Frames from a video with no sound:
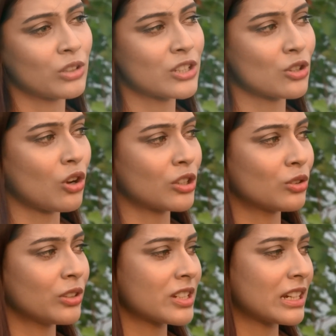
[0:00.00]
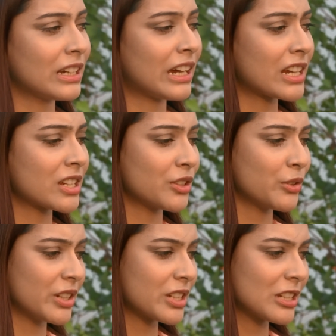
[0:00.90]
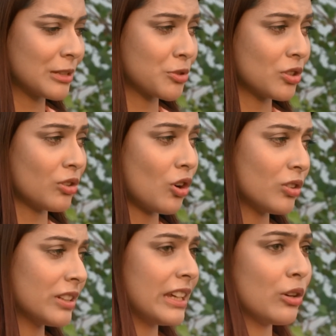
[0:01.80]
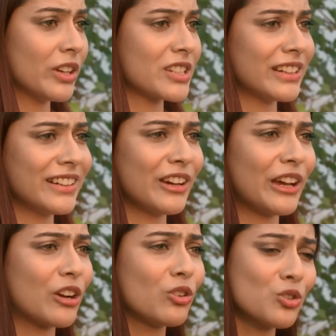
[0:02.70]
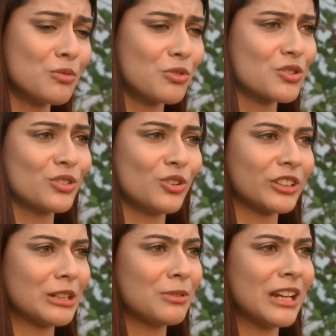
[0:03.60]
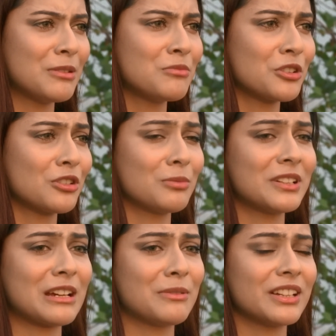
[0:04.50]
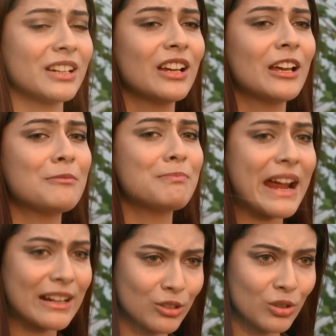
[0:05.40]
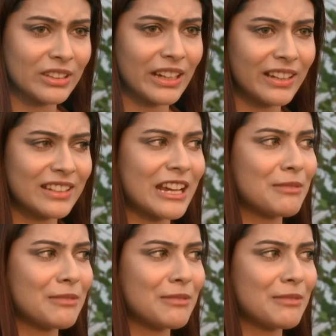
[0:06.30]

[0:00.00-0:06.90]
এই বিষয়ে সালমানের সাবেক প্রেমিকা সবিজ তারকা জেসিয়ার সঙ্গে কথা বলতে চাইলে তিনি কিছুই বলতে রাজি হননি